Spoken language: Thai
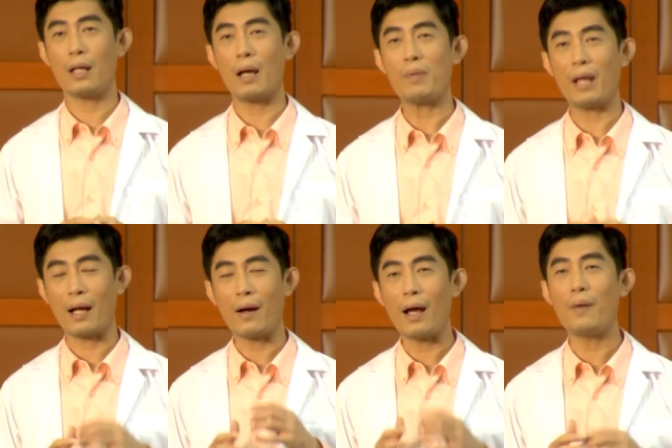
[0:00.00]
นะครับแต่
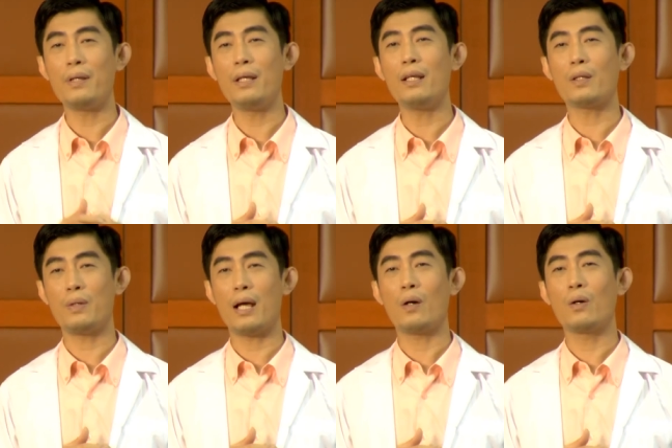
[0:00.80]
คราวนี้เนี่ย
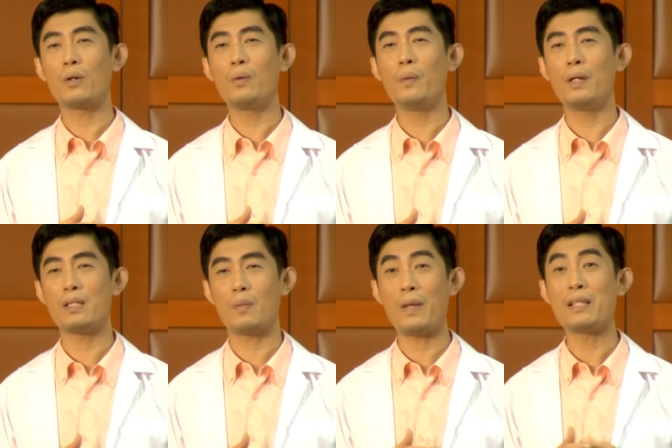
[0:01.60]
ตัวอย่างของครูเนี่
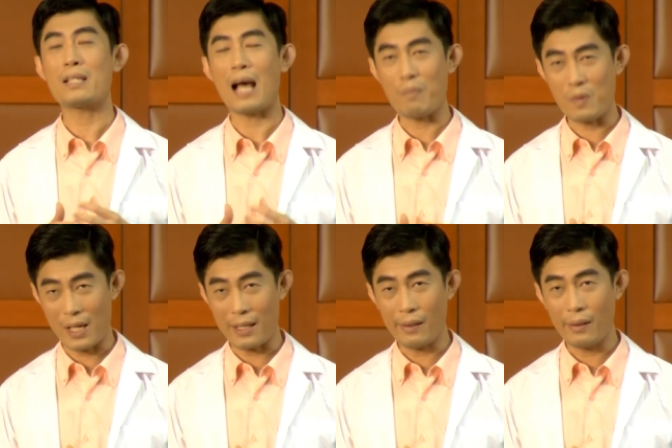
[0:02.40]
ยจะเป็น 3
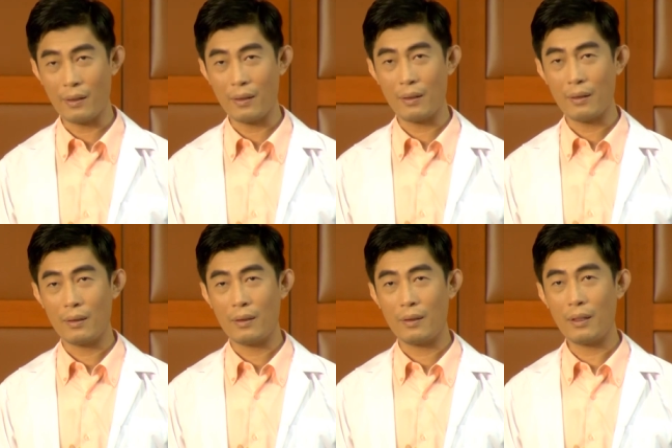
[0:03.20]
เซต
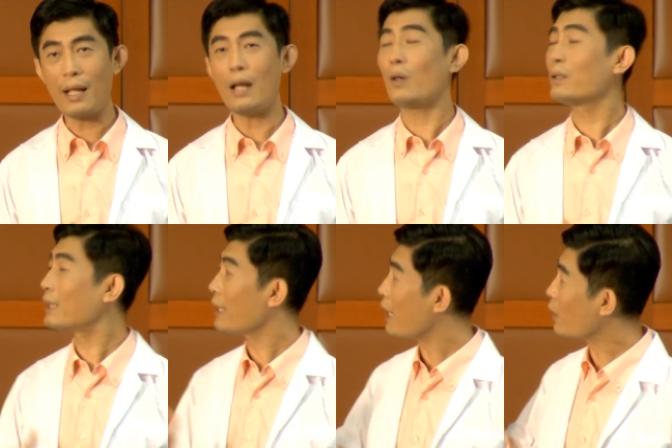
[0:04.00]
นักเรียนลอง
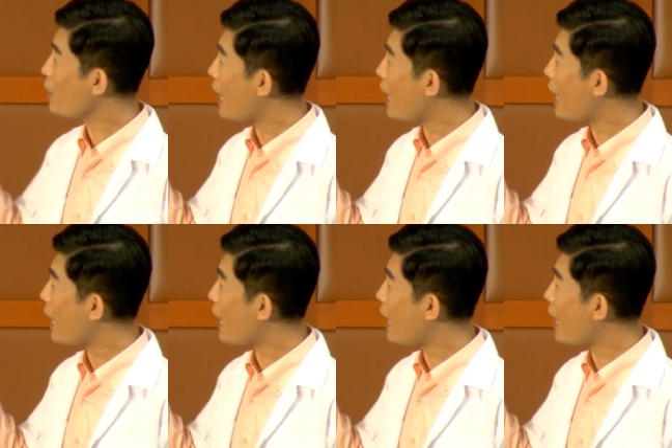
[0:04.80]
สังเกต